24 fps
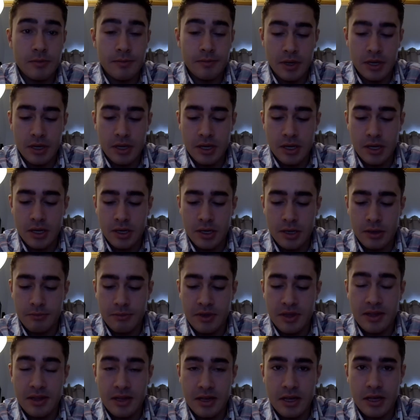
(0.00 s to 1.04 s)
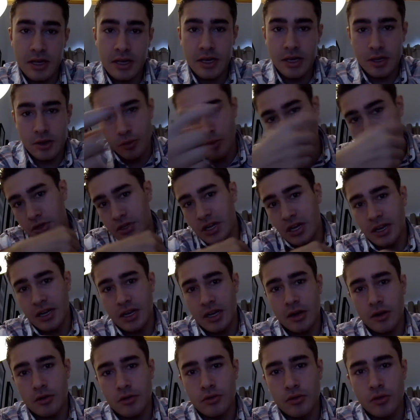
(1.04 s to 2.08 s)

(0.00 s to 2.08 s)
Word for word: Pra quem me seguir aí no outro canal,